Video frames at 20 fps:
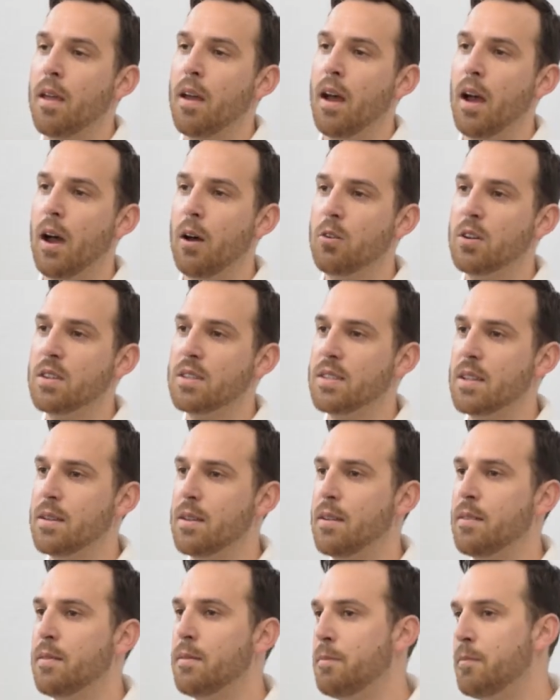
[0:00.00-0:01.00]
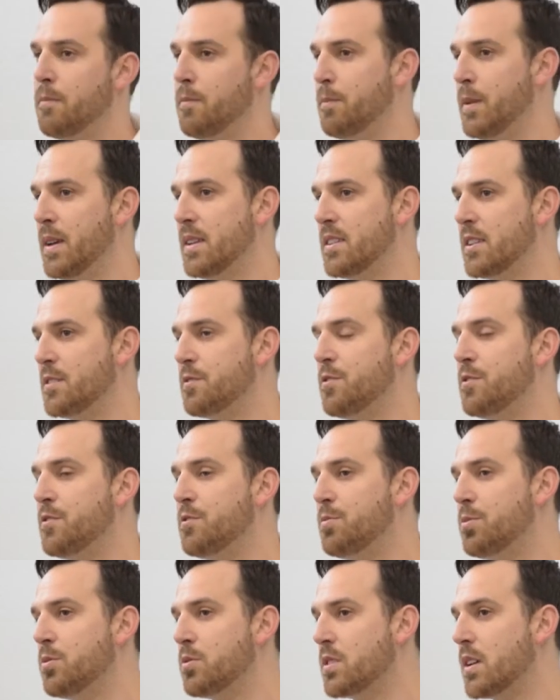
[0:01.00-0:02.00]
Auch ist der Basic
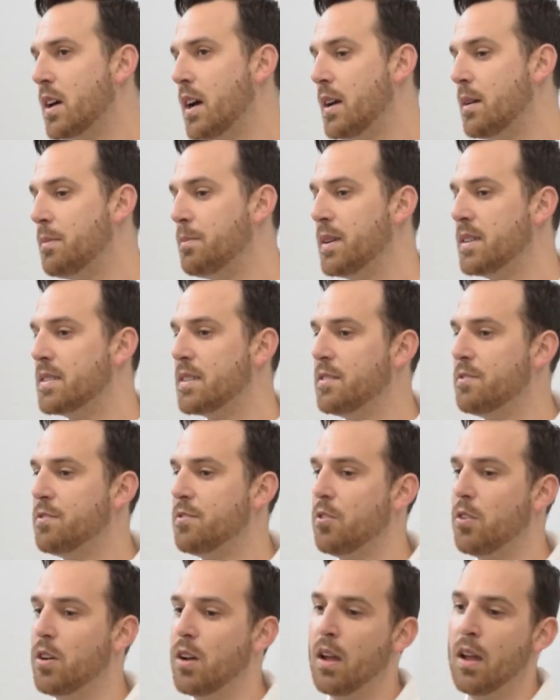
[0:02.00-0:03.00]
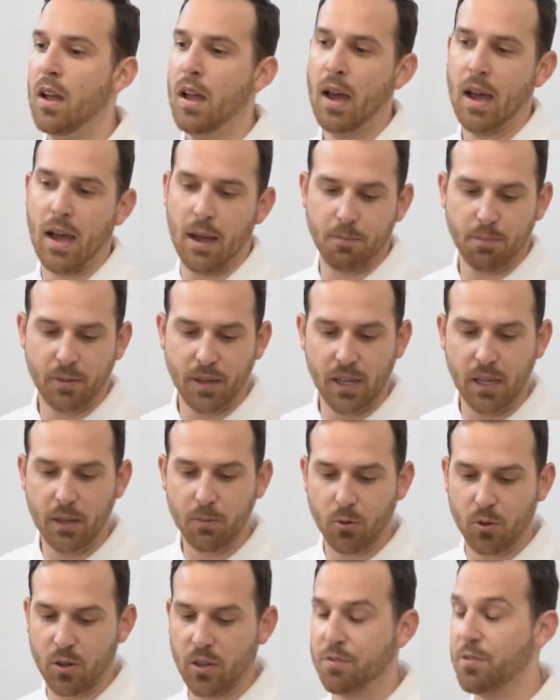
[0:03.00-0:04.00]
5.3 besser vor Abrieb
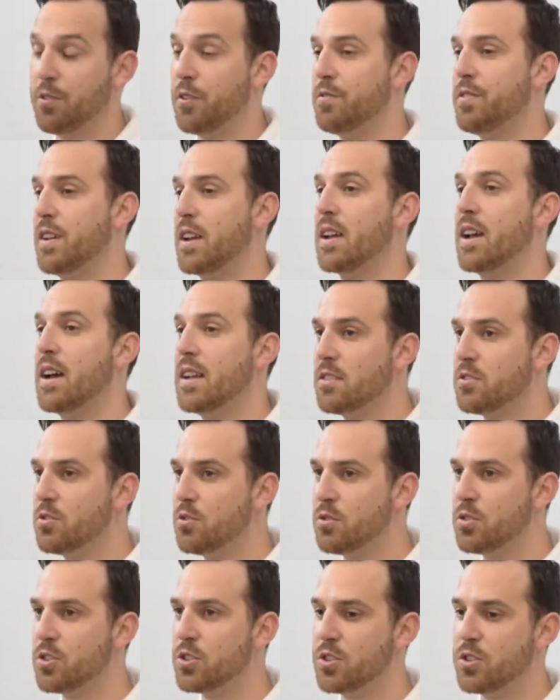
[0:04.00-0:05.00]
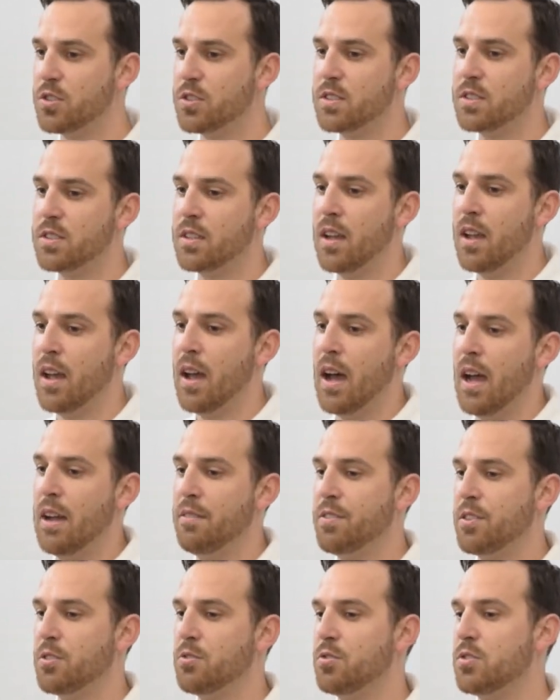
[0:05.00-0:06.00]
oder vor Verkratzungen geschützt.
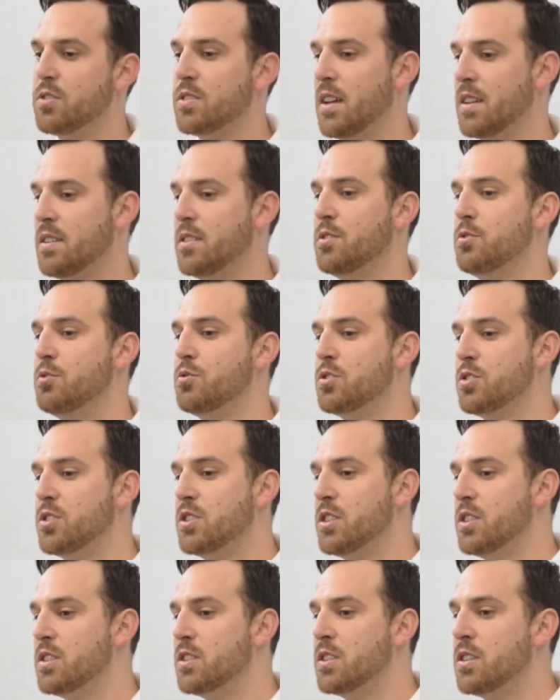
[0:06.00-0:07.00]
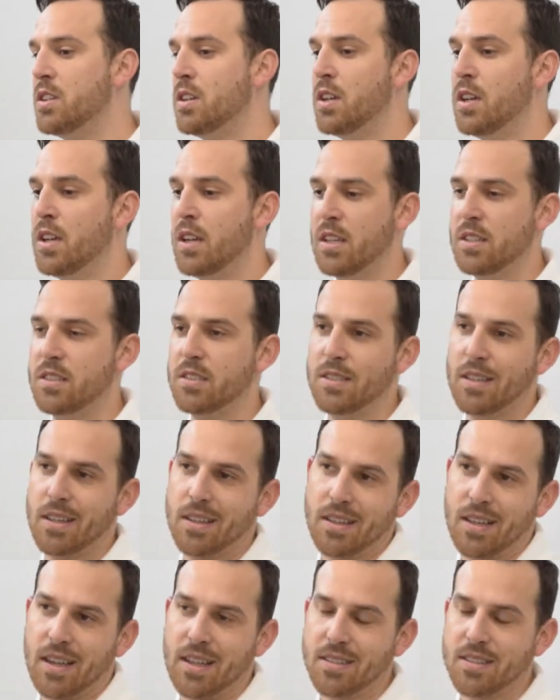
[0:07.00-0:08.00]
Einfach durch seine Nutzschicht
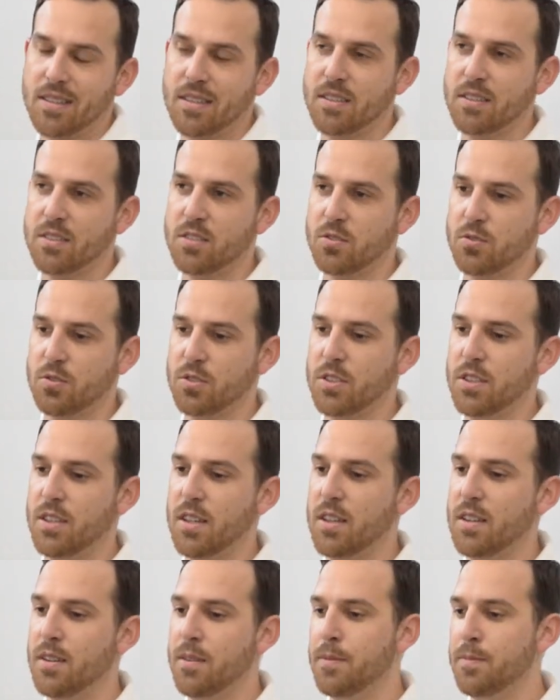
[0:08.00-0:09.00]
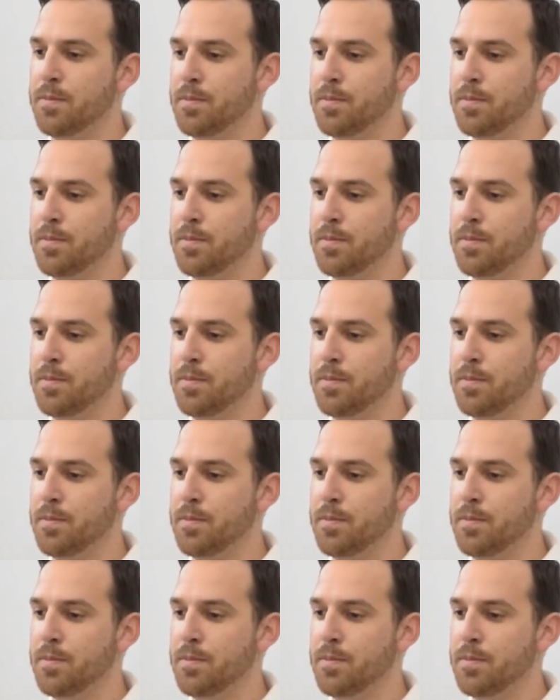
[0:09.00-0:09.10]
entstehen Kratzer nicht so schnell.